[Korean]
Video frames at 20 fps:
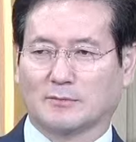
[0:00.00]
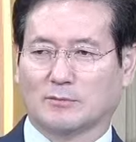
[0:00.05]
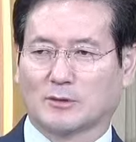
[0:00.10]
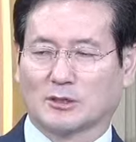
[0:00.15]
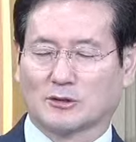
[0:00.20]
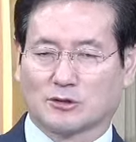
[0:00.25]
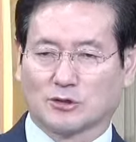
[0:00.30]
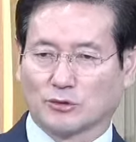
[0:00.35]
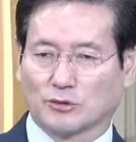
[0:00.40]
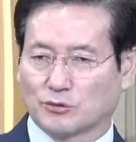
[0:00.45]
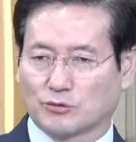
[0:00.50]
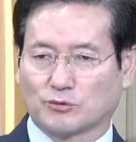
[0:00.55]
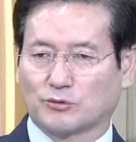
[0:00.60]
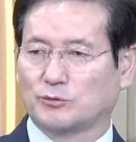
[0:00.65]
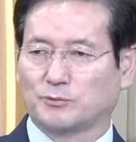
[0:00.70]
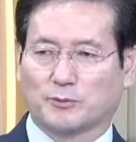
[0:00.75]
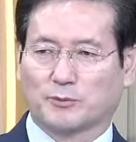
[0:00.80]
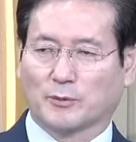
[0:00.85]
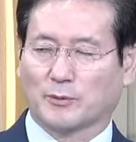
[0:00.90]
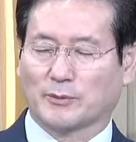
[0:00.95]
막
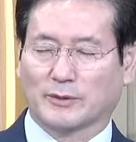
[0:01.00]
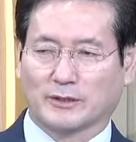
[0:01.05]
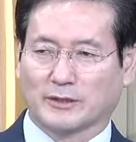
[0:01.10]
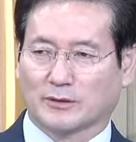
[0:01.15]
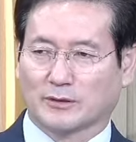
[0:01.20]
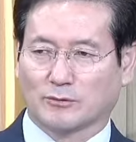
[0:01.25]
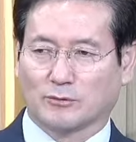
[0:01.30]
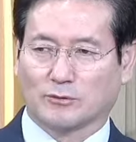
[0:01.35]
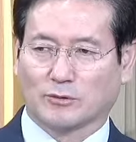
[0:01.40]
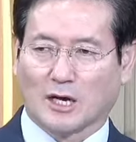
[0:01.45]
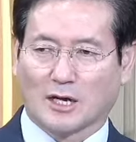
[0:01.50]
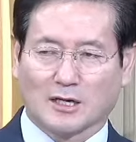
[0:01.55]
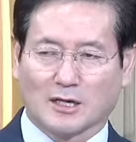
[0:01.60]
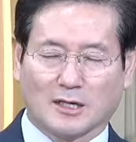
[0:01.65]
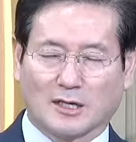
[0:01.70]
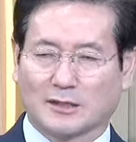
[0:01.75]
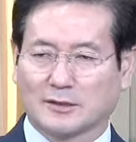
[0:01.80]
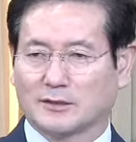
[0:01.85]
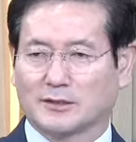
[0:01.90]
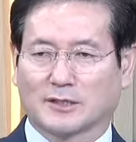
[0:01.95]
저주를 뽑아내고
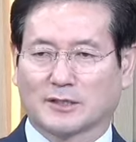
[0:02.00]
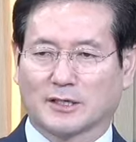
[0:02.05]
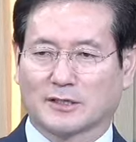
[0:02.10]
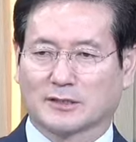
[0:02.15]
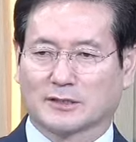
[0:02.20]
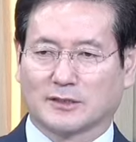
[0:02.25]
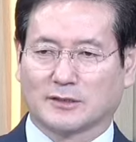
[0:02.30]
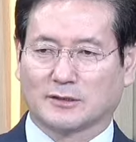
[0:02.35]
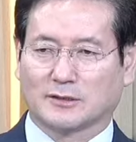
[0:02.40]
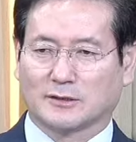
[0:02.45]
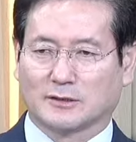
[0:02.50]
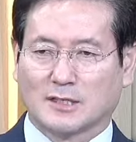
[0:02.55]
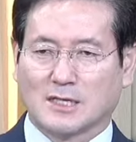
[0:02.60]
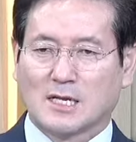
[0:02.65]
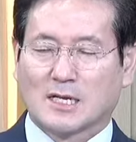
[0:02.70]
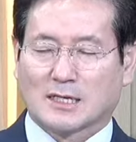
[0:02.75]
악한 영의 세력,